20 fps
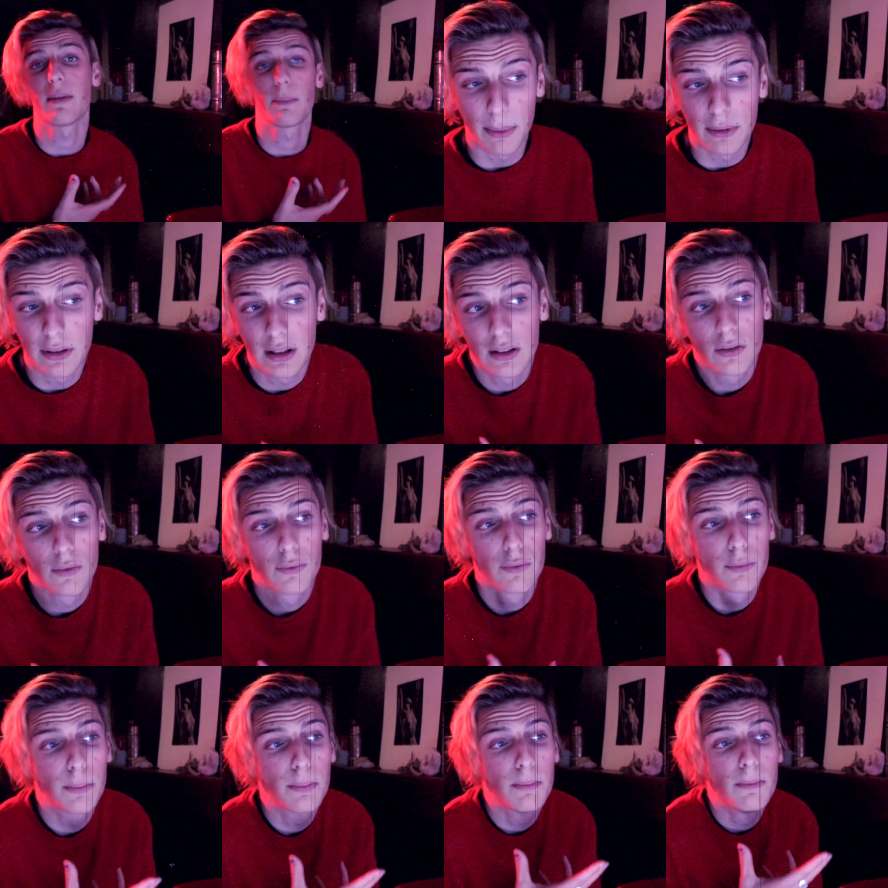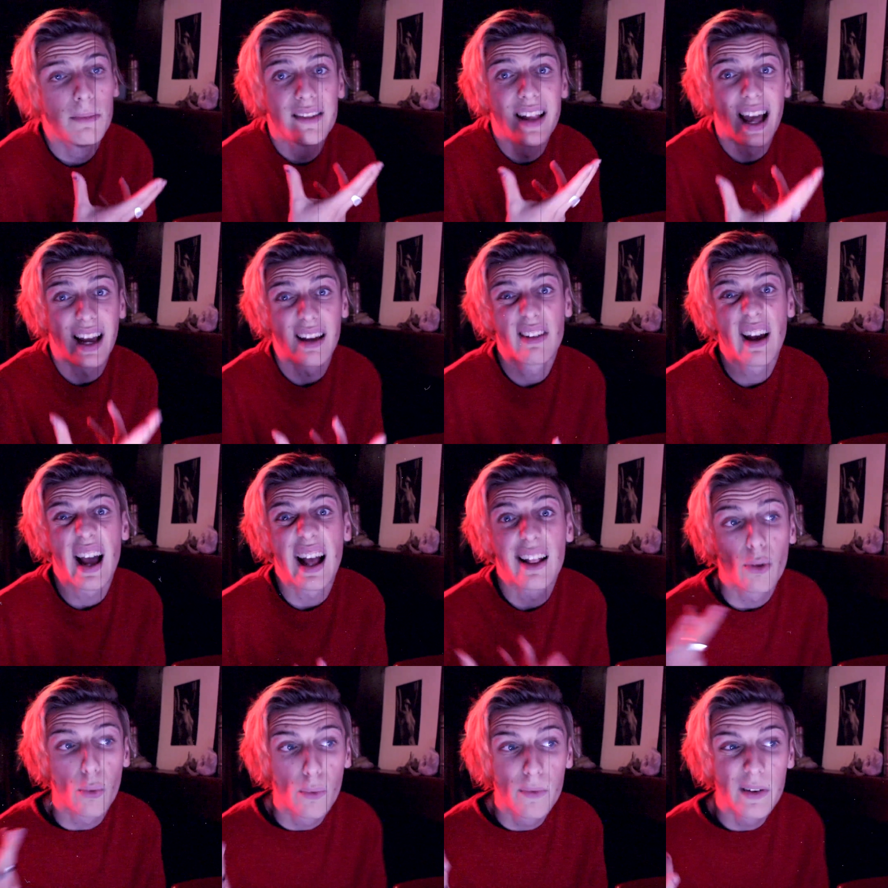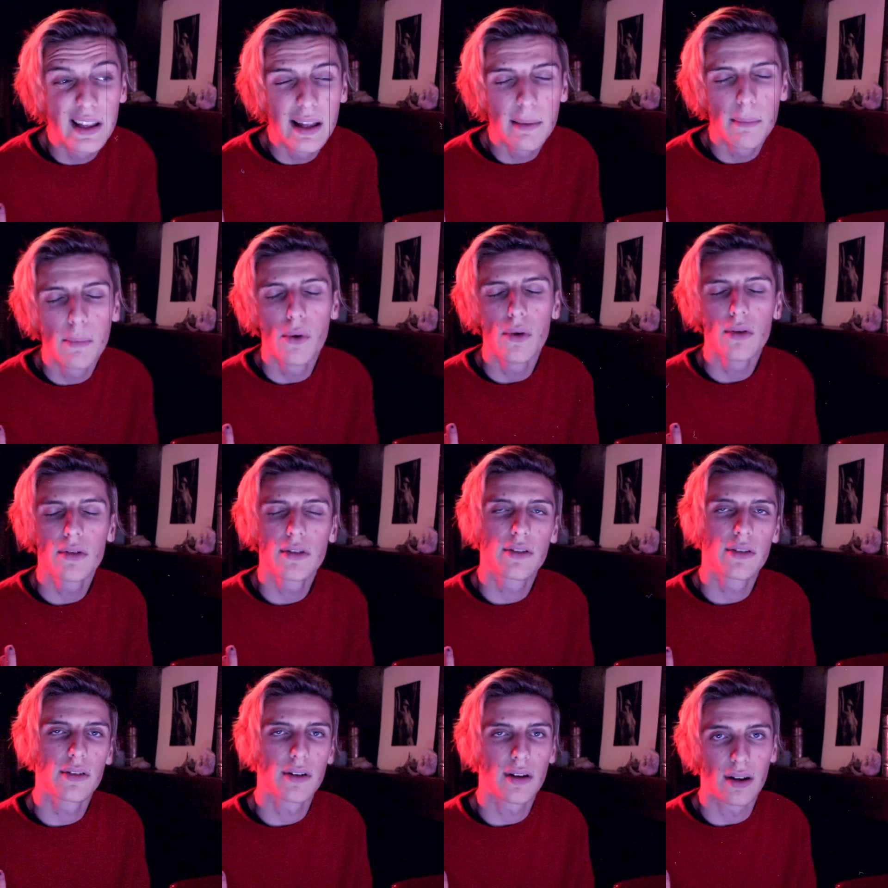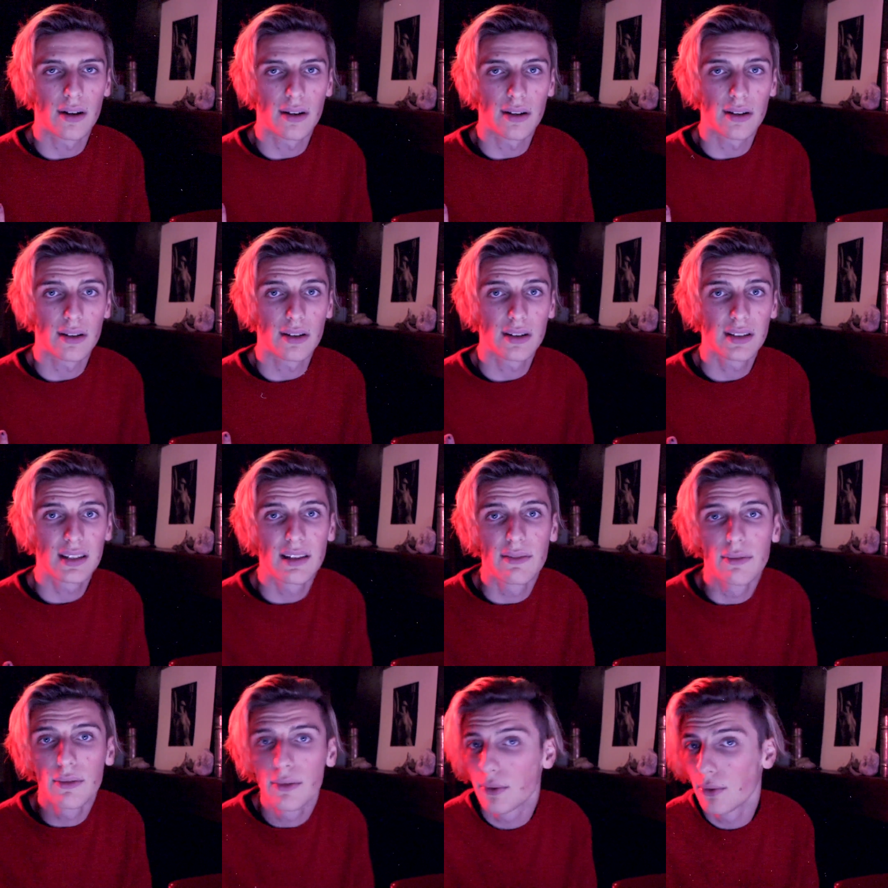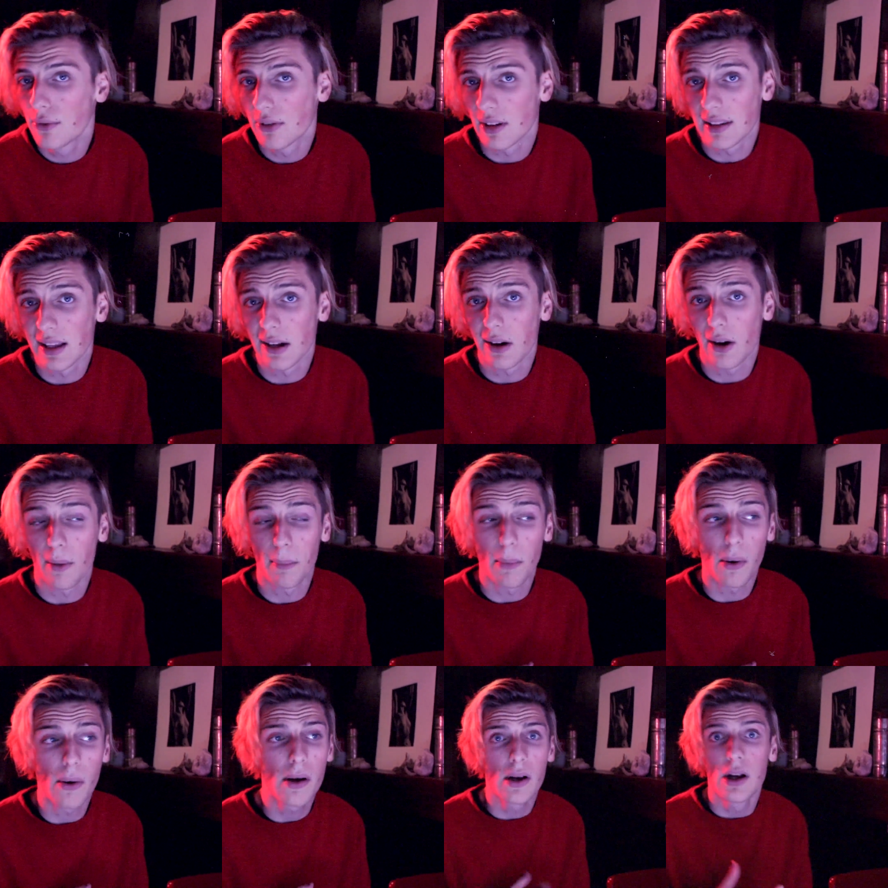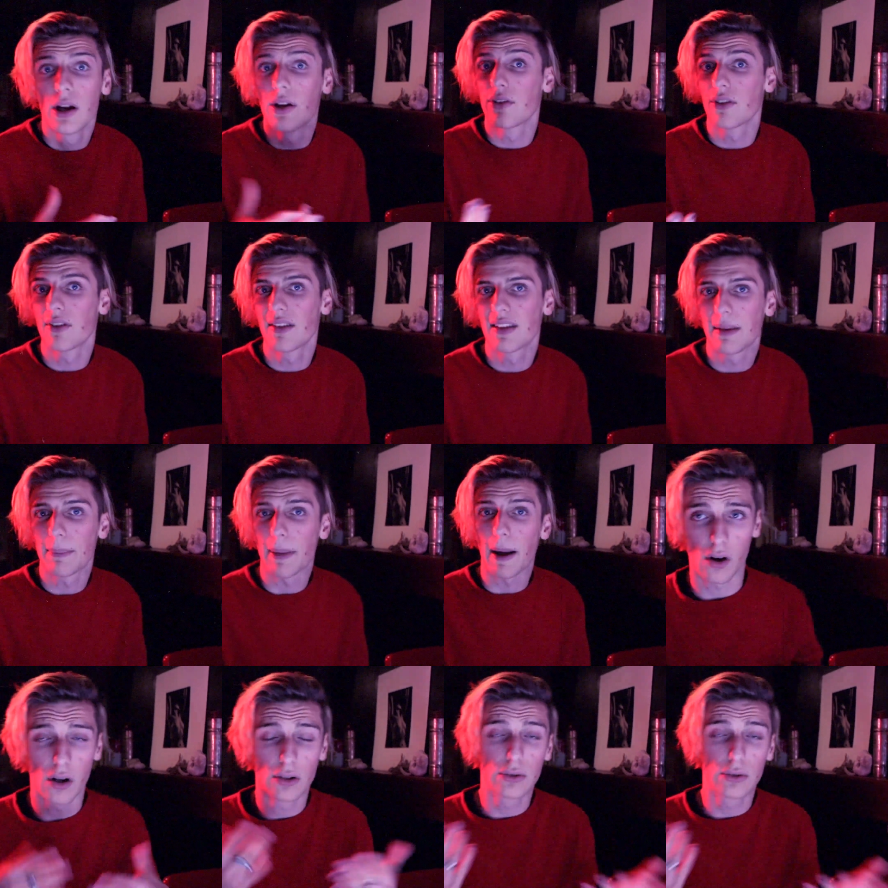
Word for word: Peut-être que vous, vous, arriverez à trouver des mots sur ce qui vous touche intérieurement je ne sais pas.